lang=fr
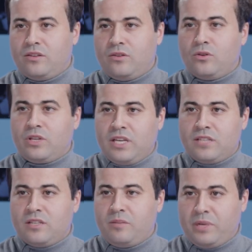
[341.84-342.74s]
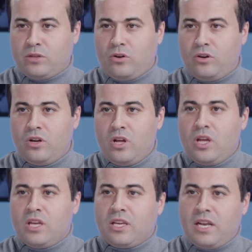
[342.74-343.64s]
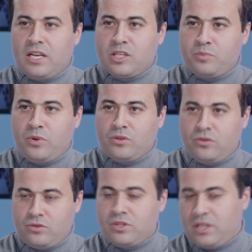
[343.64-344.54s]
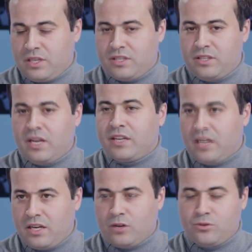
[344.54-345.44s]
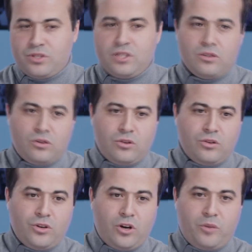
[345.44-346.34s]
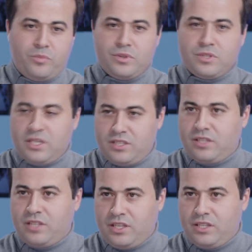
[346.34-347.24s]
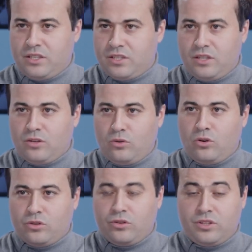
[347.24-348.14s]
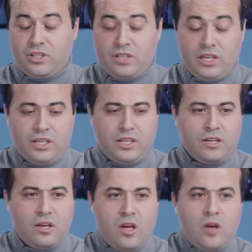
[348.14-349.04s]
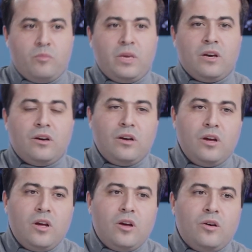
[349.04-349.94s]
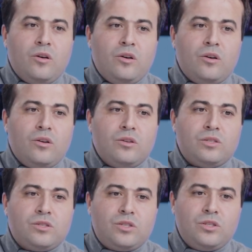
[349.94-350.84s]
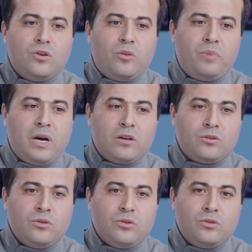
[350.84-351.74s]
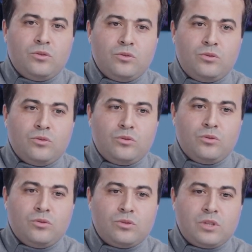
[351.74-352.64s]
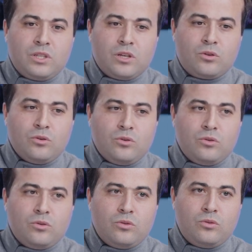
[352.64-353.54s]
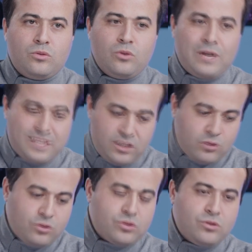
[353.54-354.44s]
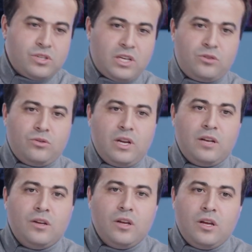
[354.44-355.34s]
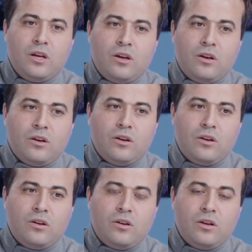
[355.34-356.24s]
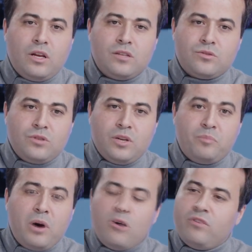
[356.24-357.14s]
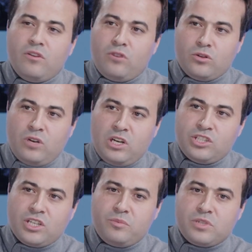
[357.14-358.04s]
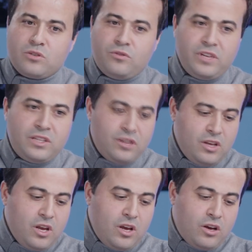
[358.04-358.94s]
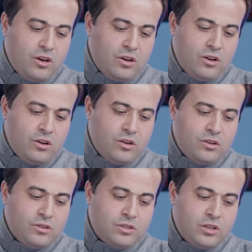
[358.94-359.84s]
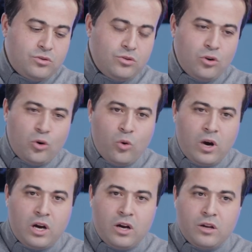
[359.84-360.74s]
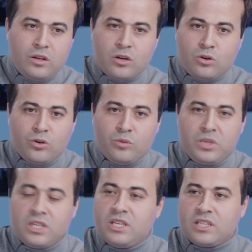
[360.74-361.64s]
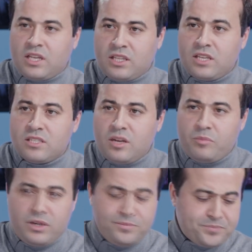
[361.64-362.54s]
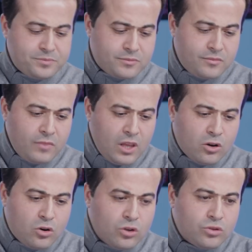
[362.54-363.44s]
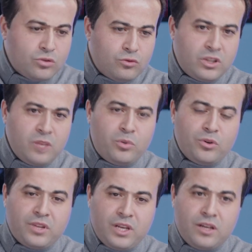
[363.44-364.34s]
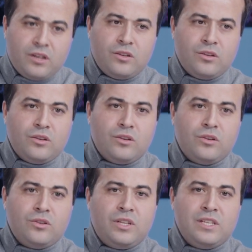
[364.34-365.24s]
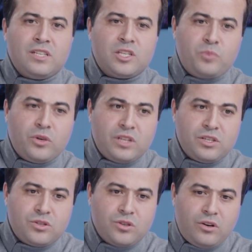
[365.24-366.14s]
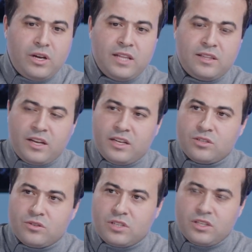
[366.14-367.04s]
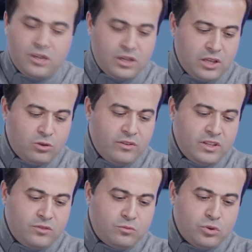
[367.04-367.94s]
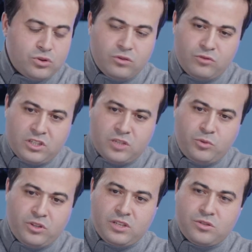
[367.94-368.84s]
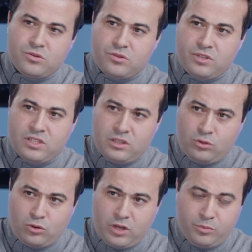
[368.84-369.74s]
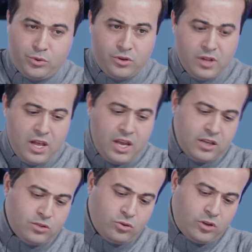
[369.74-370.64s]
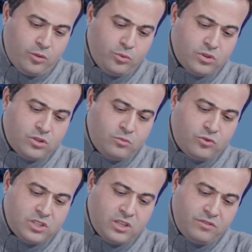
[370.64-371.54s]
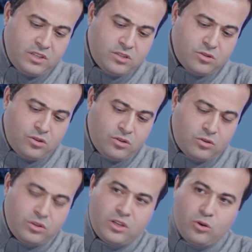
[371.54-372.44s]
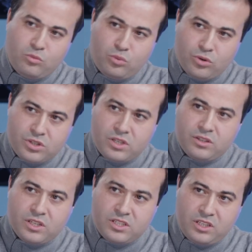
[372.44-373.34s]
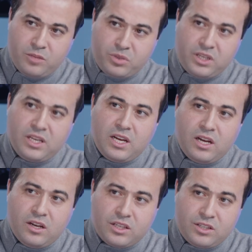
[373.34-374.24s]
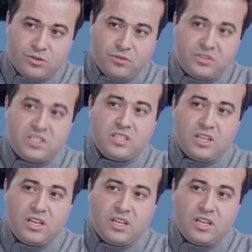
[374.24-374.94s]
le gaz et le pétrole qu'elle exporte, c'est-à-dire cette dernière, la Russie, en, mm. Europe. Ça, c'est technique, c'est-à-dire de l'ordre technique. Mais si on parle de, de, de, de c'est-à-dire que de la circonstance actuelle, euh, ce n'est pas en faveur de l'Algérie, parce qu'en fait, euh, c'est une loi économique qui est très très simple quand dépendez euh, des exportations internationales, c'est-à-dire 90% de vos exportations sont des hydrocarbures, et les hydrocarbures, comme vous le savez, sont cotés en bourse, c'est-à-dire c'est des prix qui sont fixés